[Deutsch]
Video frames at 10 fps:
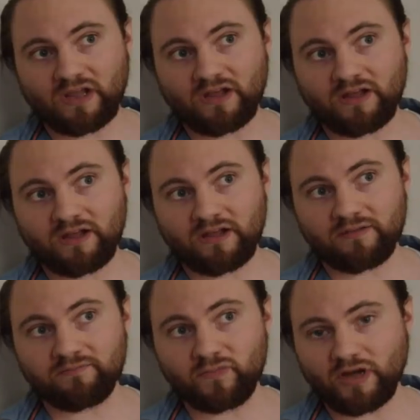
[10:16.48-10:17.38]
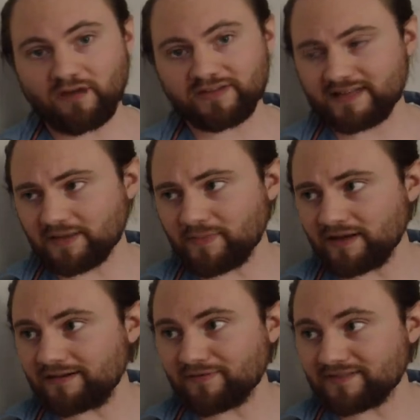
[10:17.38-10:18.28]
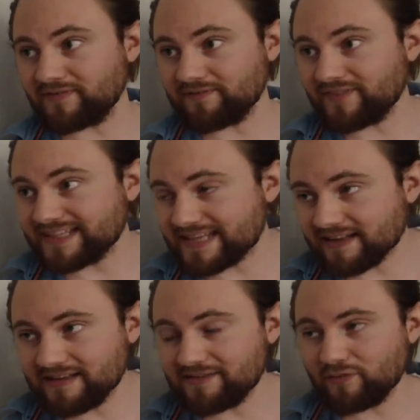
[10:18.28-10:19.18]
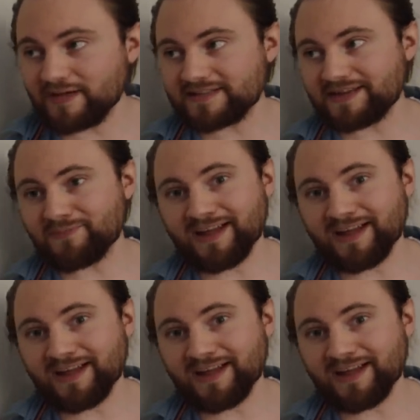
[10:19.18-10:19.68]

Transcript: Ähm, ja, was sagt man? Was, was, sagt die Influencer